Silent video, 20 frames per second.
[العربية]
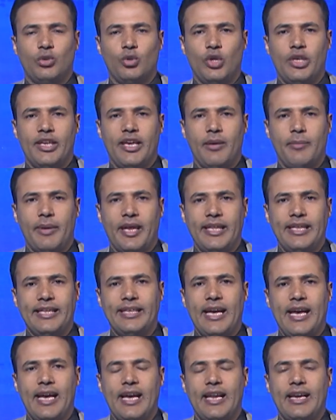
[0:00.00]

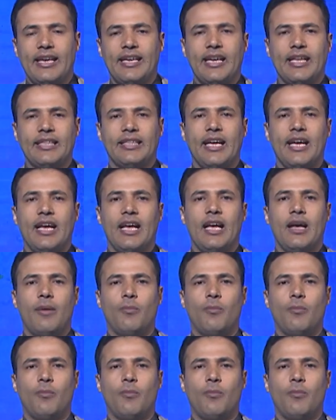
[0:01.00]
اليمنية ندى